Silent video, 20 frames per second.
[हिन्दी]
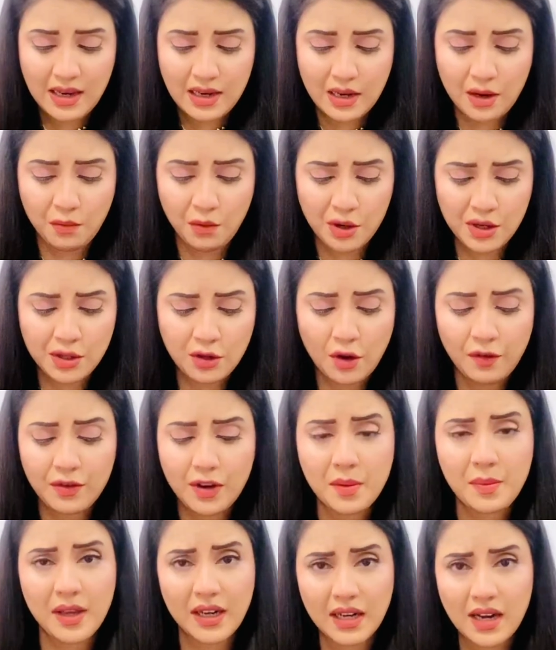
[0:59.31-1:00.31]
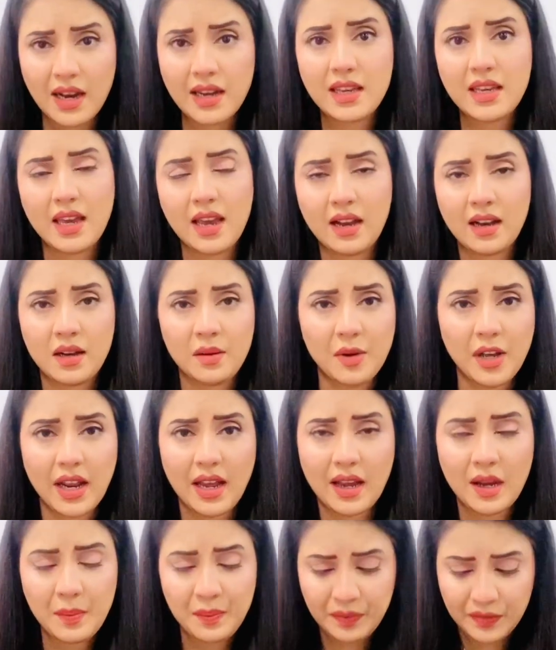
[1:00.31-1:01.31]
ये वॉइस ऑफ अमेरिका की एक ख़बर
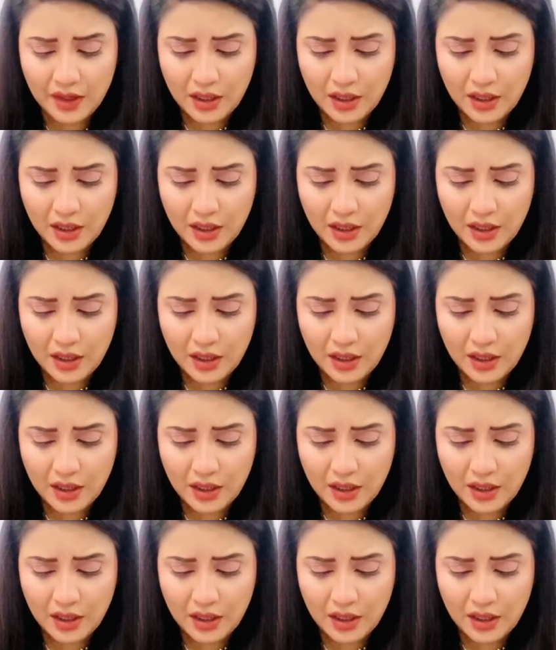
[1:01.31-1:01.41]
है